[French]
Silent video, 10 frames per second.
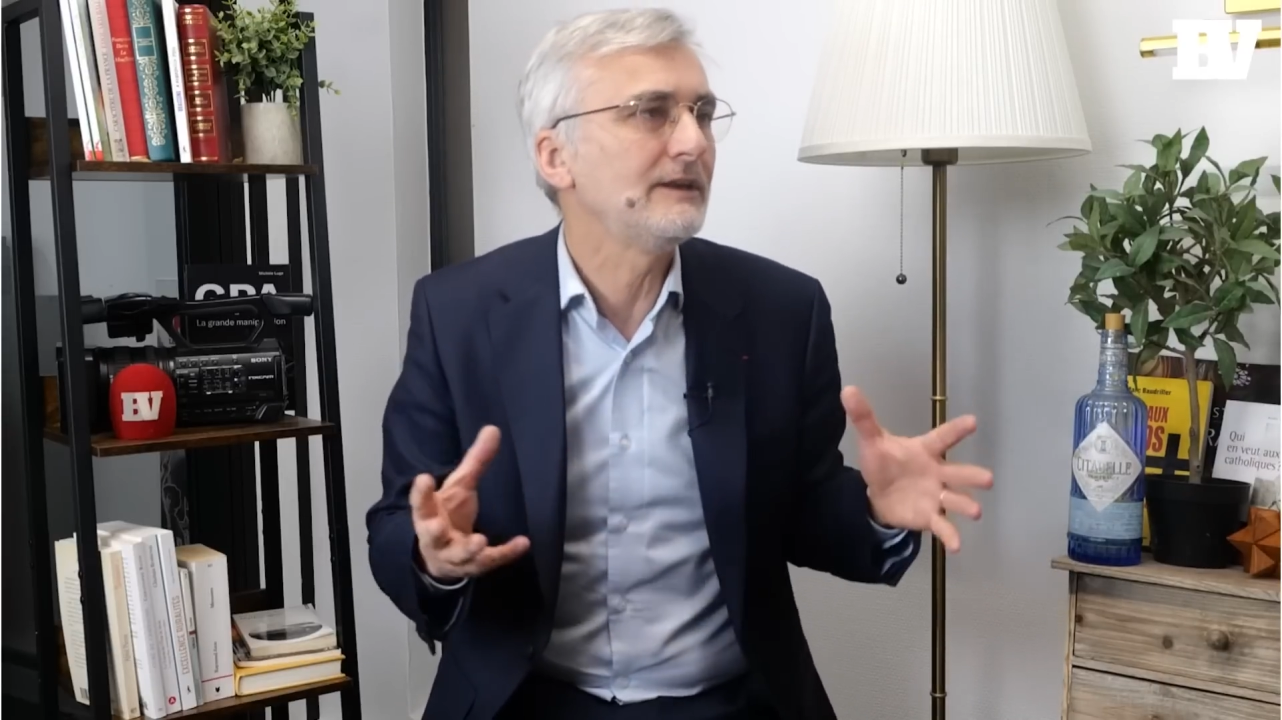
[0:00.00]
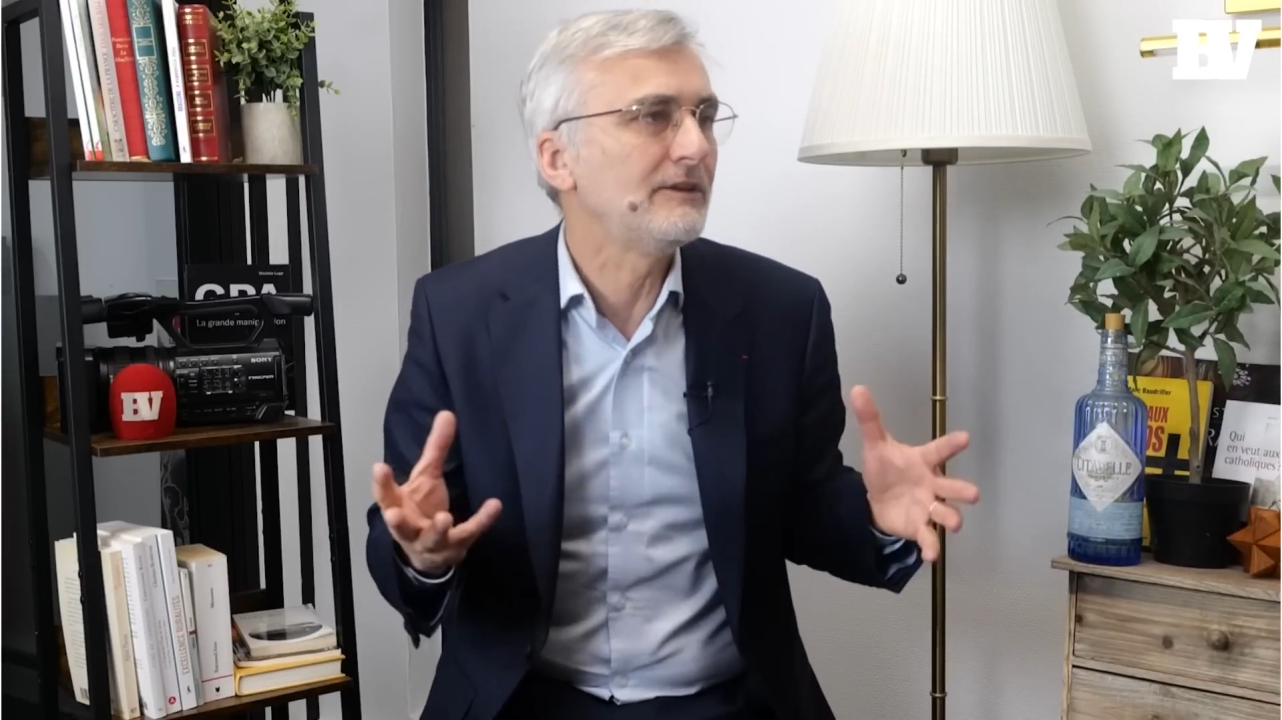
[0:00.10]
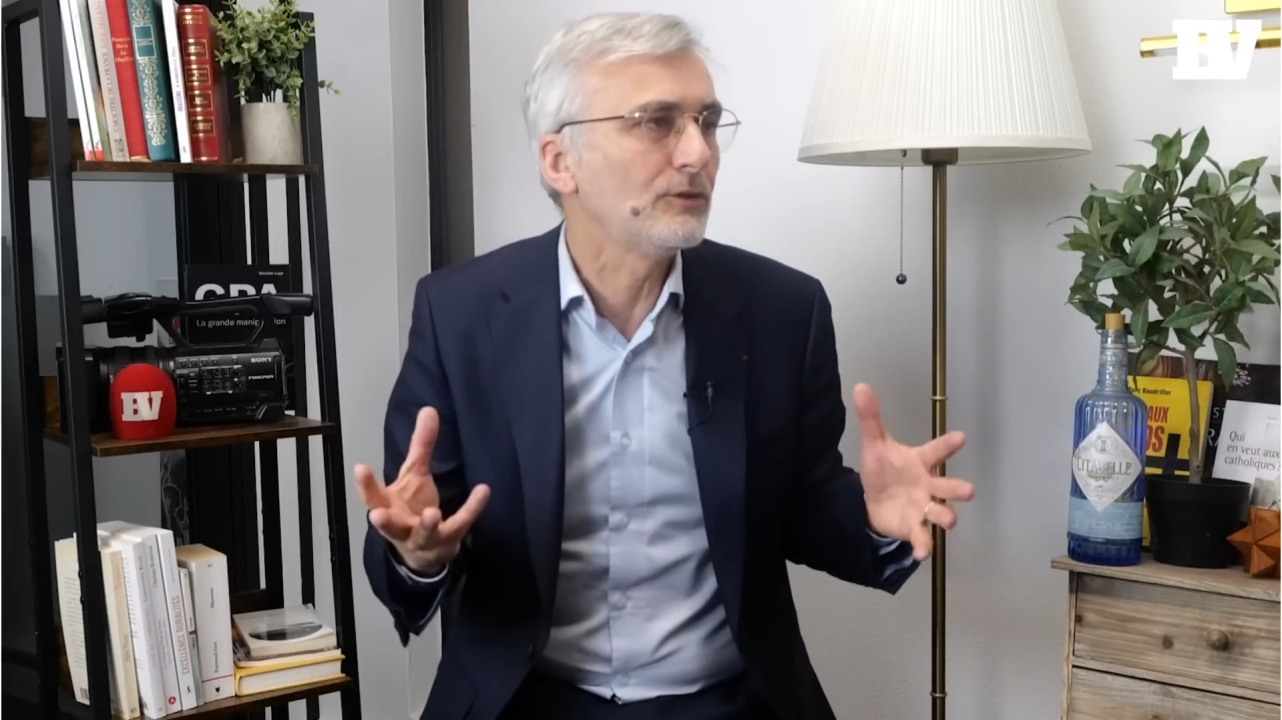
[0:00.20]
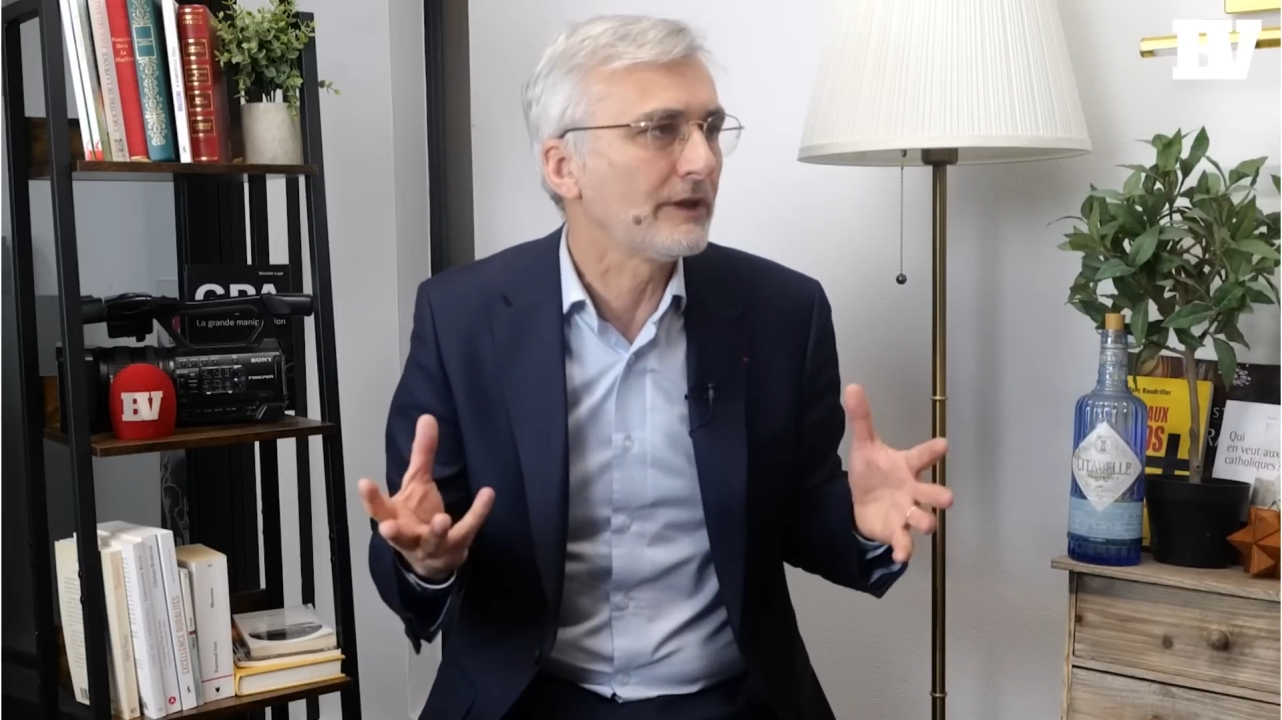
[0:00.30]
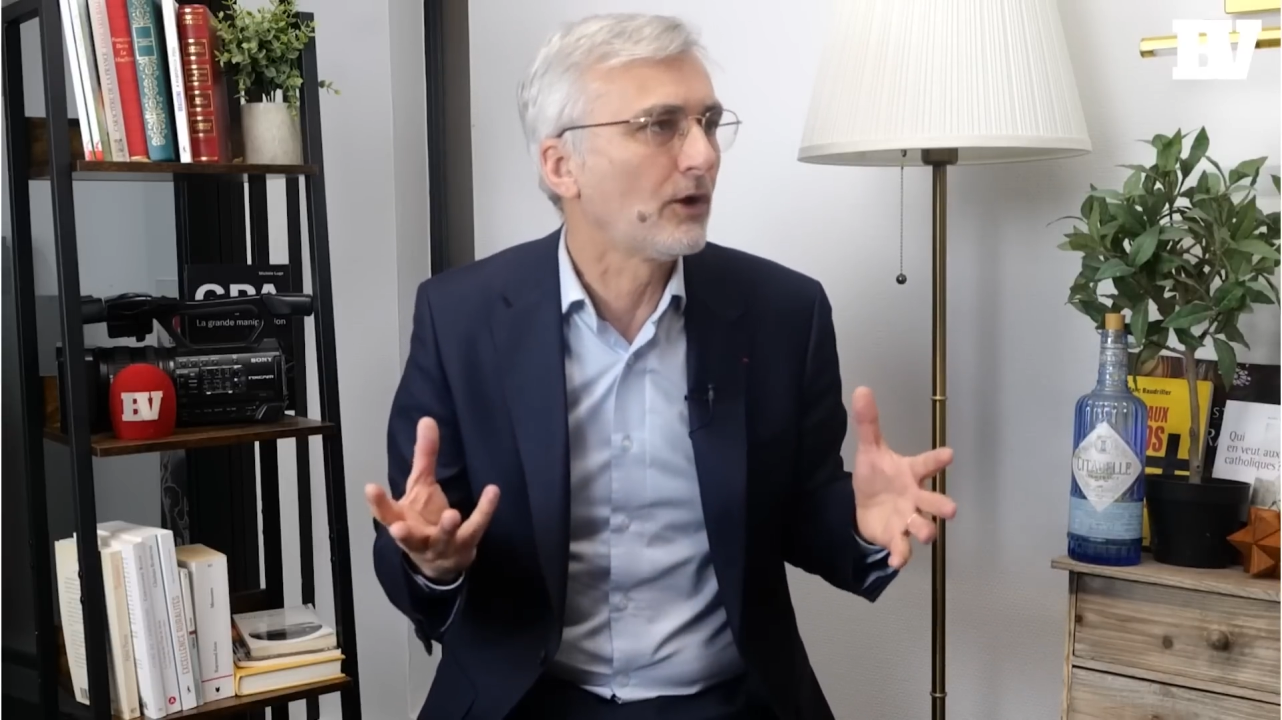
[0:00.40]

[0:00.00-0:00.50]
ils sont